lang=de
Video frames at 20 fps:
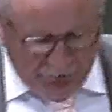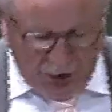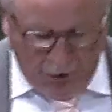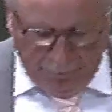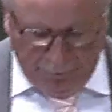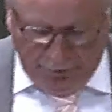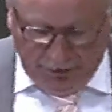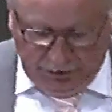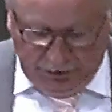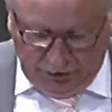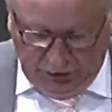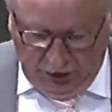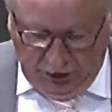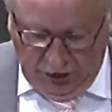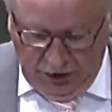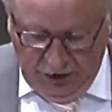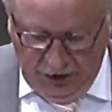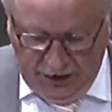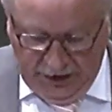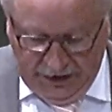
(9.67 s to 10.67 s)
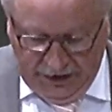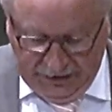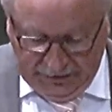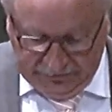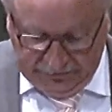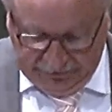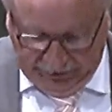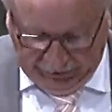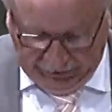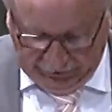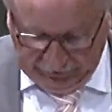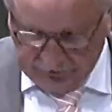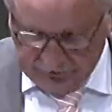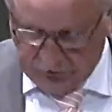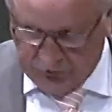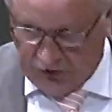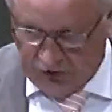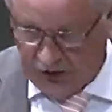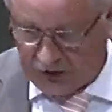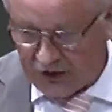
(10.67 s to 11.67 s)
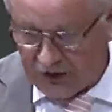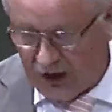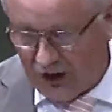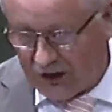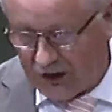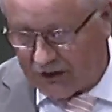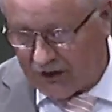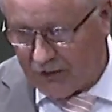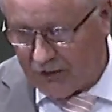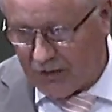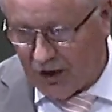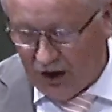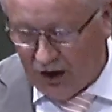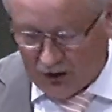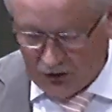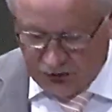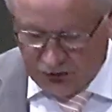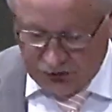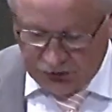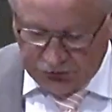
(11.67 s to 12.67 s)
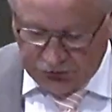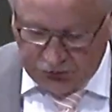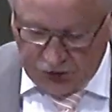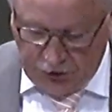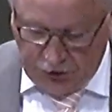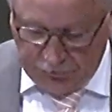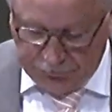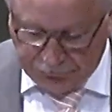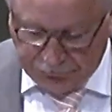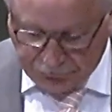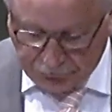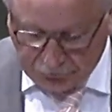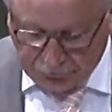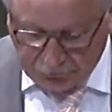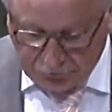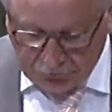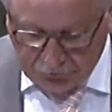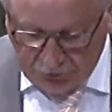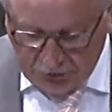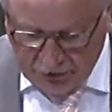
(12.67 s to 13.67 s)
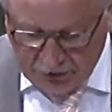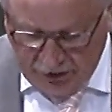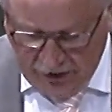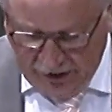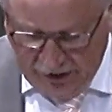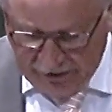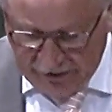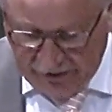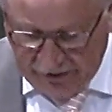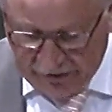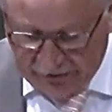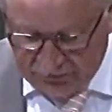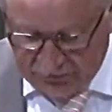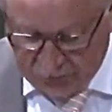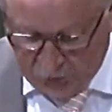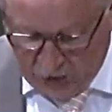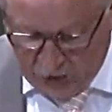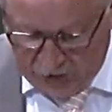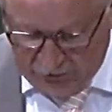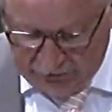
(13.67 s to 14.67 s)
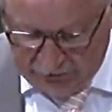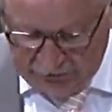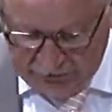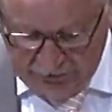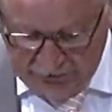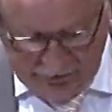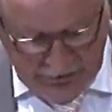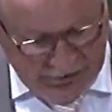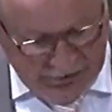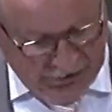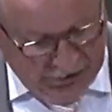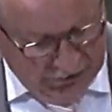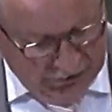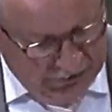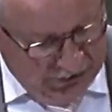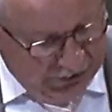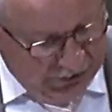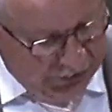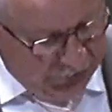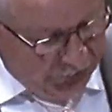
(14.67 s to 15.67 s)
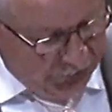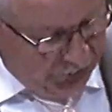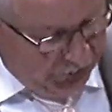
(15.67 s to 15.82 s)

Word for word: Kapitel 6. Vielen Dank dir, Markus, für die einleitenden Worte. Danke für